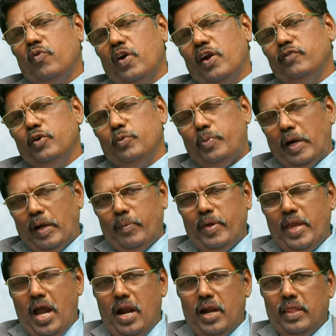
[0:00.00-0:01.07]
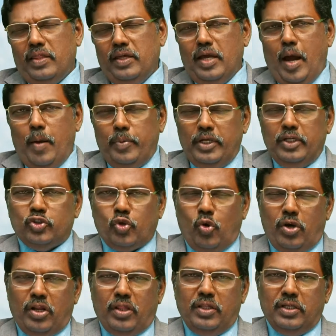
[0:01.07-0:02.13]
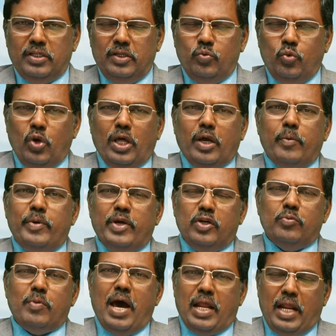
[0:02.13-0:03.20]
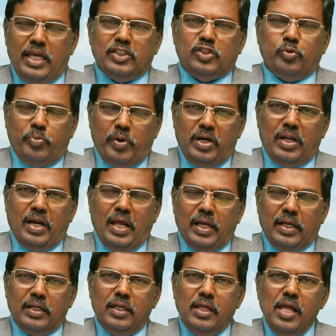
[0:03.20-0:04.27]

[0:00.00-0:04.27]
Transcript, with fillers: எவ்வளவு பழமையானது அப்படின்னு சொல்றதுக்கு உலகம் எங்கும் ஆராய்ச்சி பண்றாங்க